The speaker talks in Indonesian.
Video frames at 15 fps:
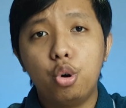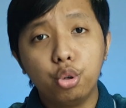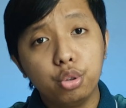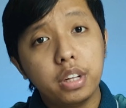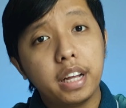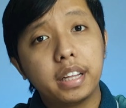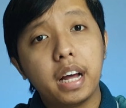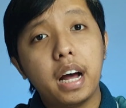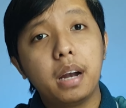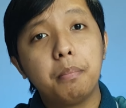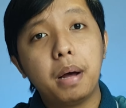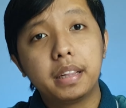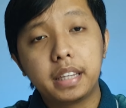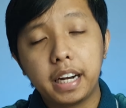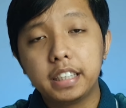Untuk daya tahan
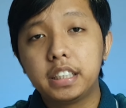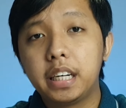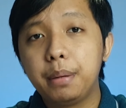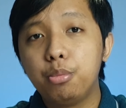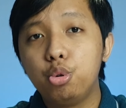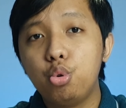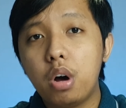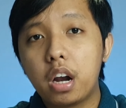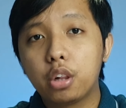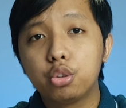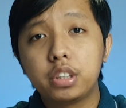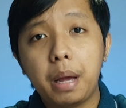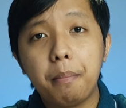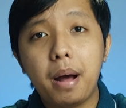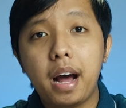baterai
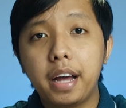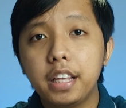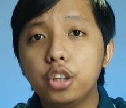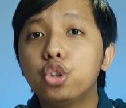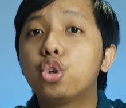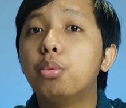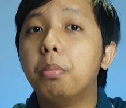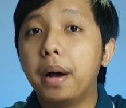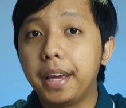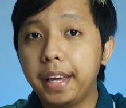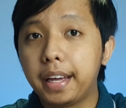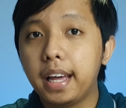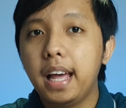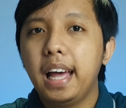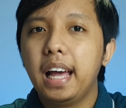1200 mAh-nya cukup
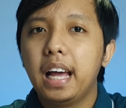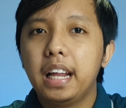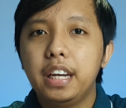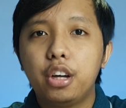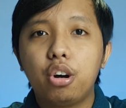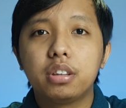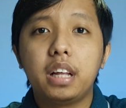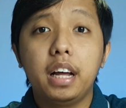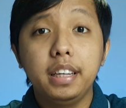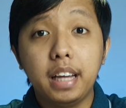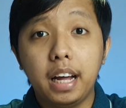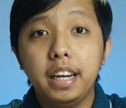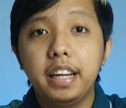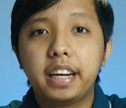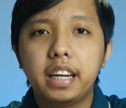baik. Di kotaknya
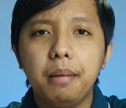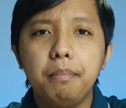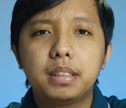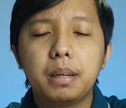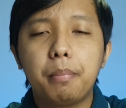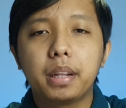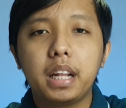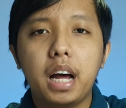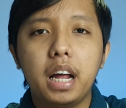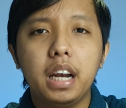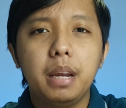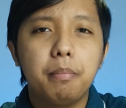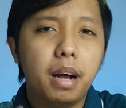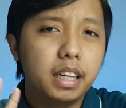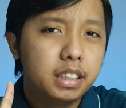diklaim bisa bertahan
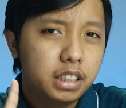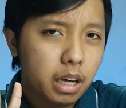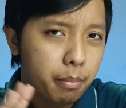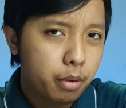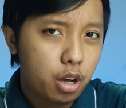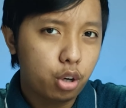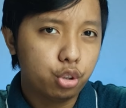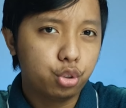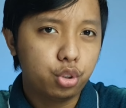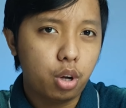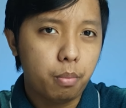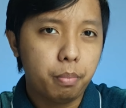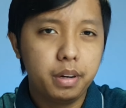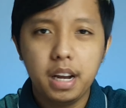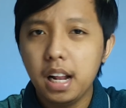5 jam
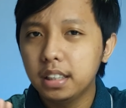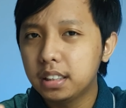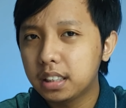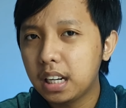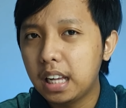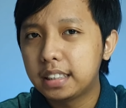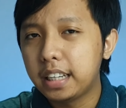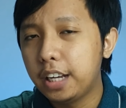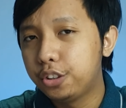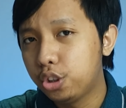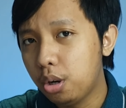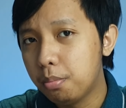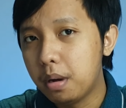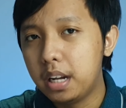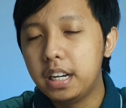non-stop dan setelah saya
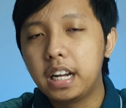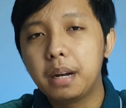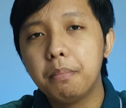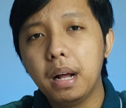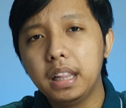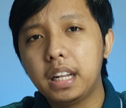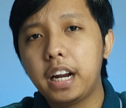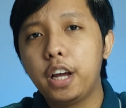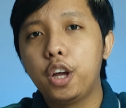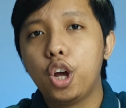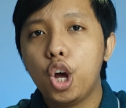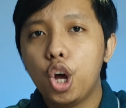coba dari baterai